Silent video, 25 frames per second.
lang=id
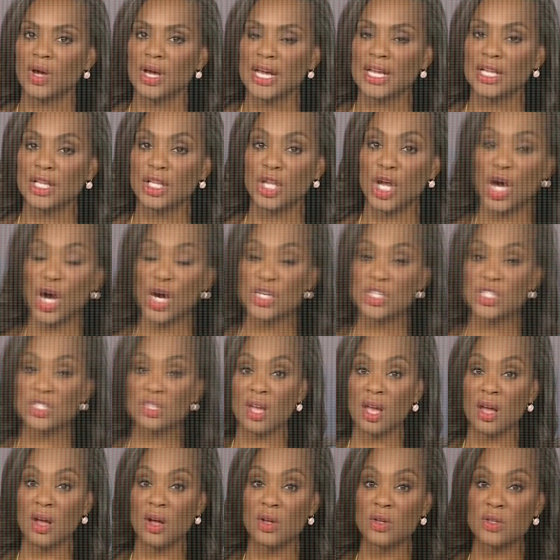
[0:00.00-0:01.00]
A
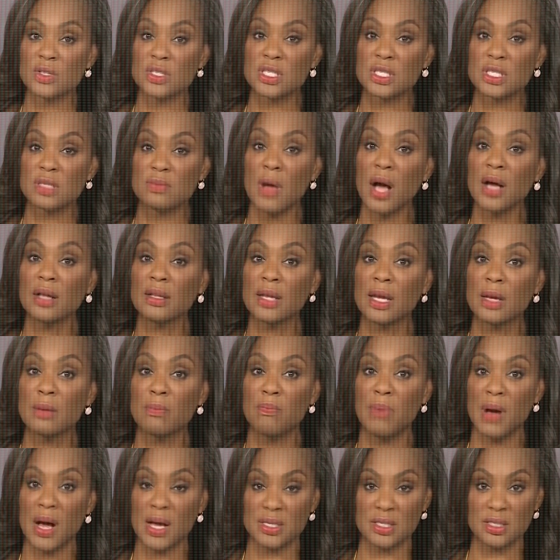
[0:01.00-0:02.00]
large-scale
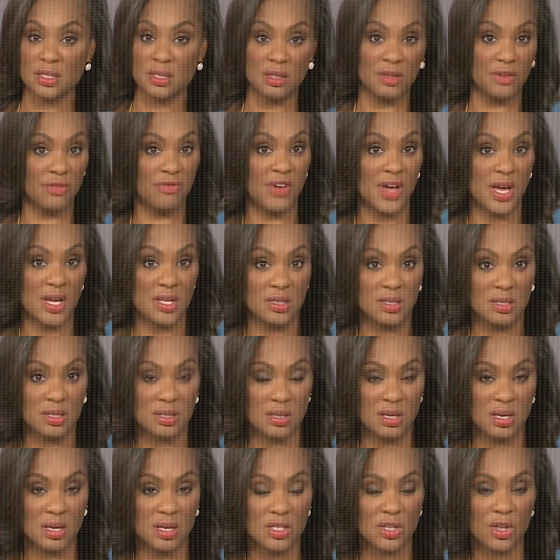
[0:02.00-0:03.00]
smuggling bust the feds
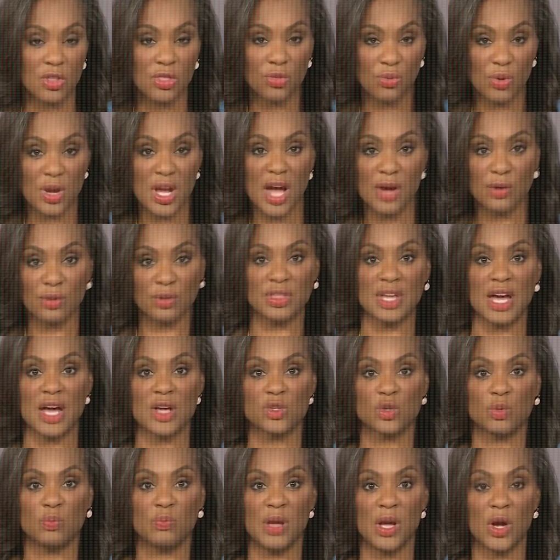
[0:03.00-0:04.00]
seized
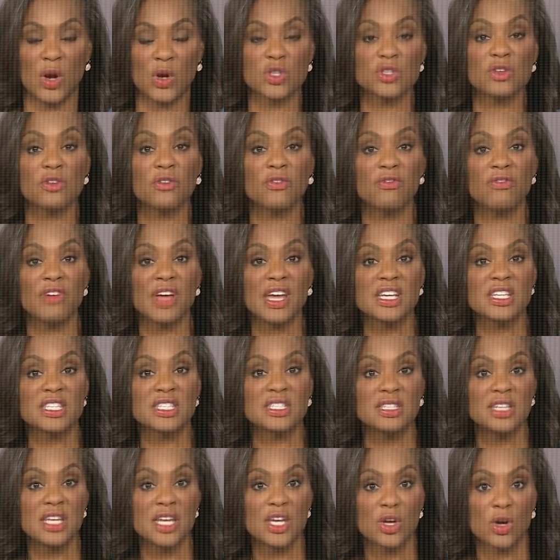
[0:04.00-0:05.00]
300,000 pairs of fake
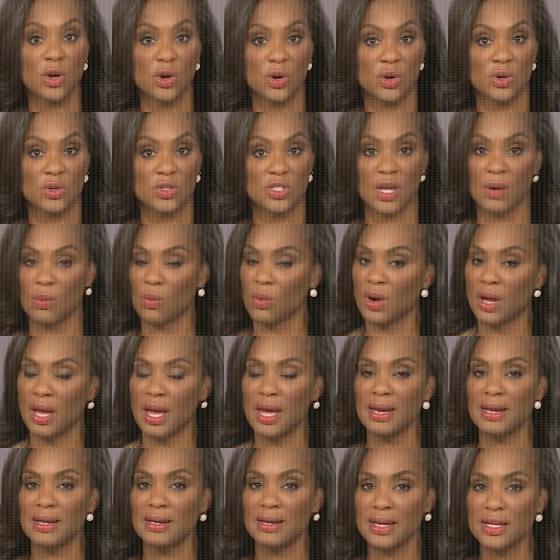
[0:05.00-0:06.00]
sneakers that were
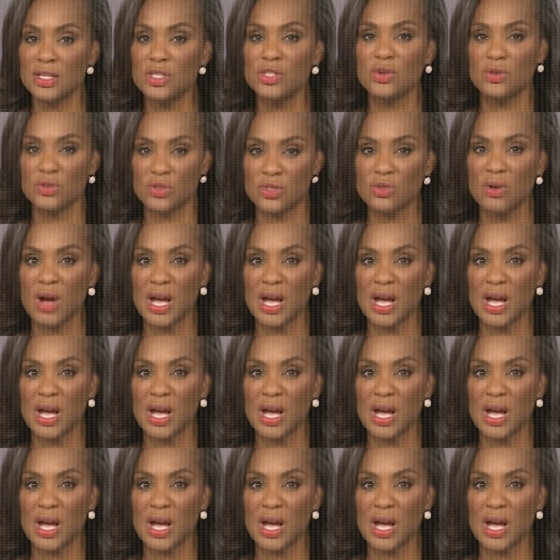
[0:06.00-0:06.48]
headed into the